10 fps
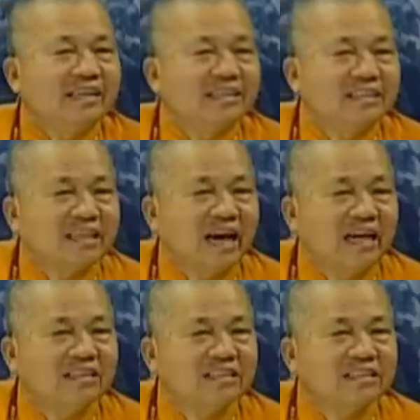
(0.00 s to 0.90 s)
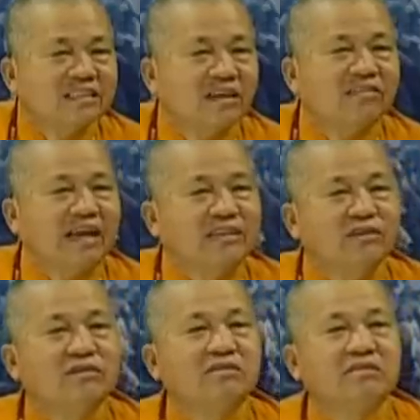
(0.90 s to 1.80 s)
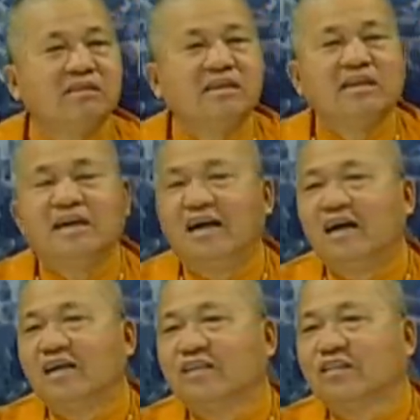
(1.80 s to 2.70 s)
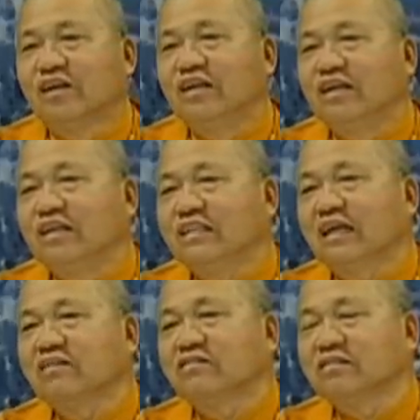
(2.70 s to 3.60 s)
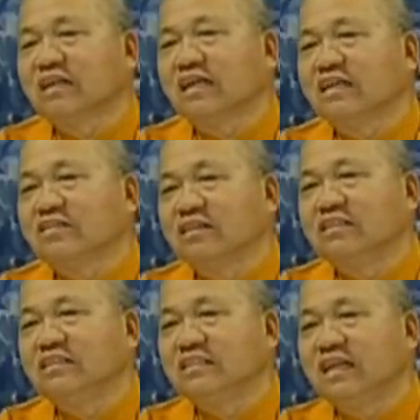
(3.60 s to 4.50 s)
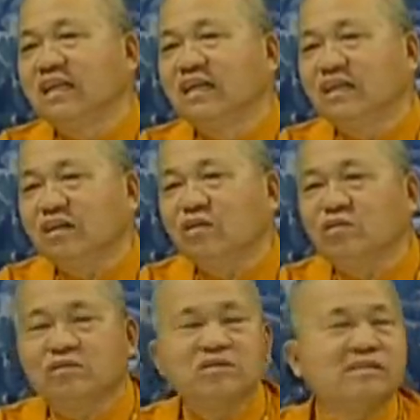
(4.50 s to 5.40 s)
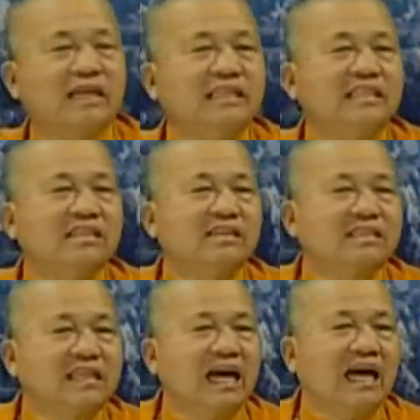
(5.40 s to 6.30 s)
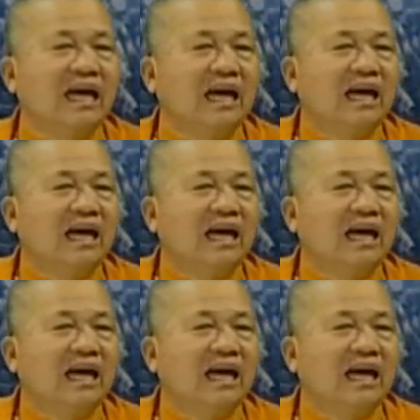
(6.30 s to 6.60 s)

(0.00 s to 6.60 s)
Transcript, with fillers: 也是还是少男运，所以当时的选举呢又是年轻的上，